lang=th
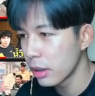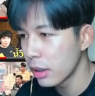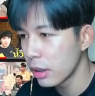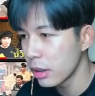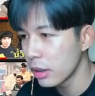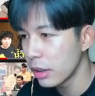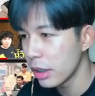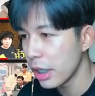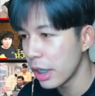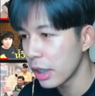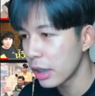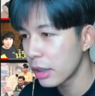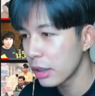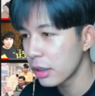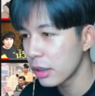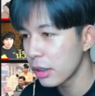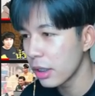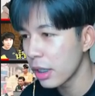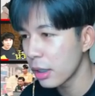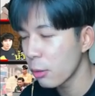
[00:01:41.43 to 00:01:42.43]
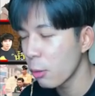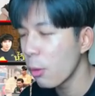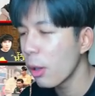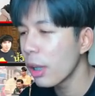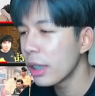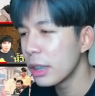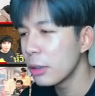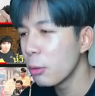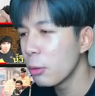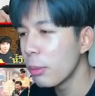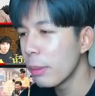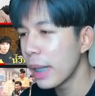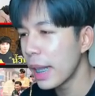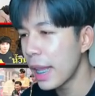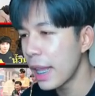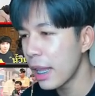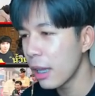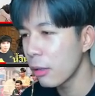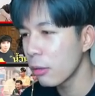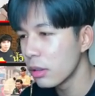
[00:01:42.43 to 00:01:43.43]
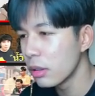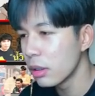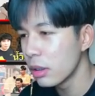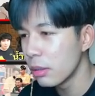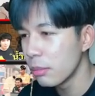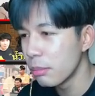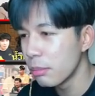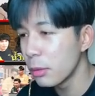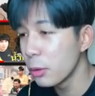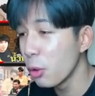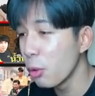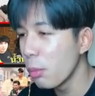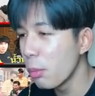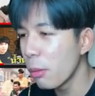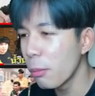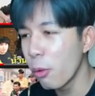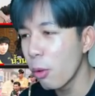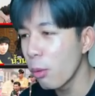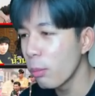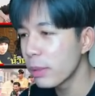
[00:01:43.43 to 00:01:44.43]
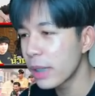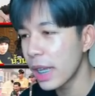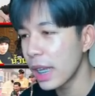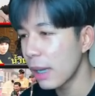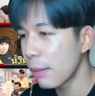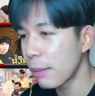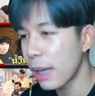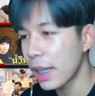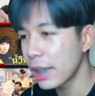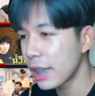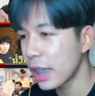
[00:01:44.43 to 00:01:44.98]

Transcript: เยสเยสโอ้ อันนี้ดูไปแล้ว มึงดูมึงภูมิใจกับการตัด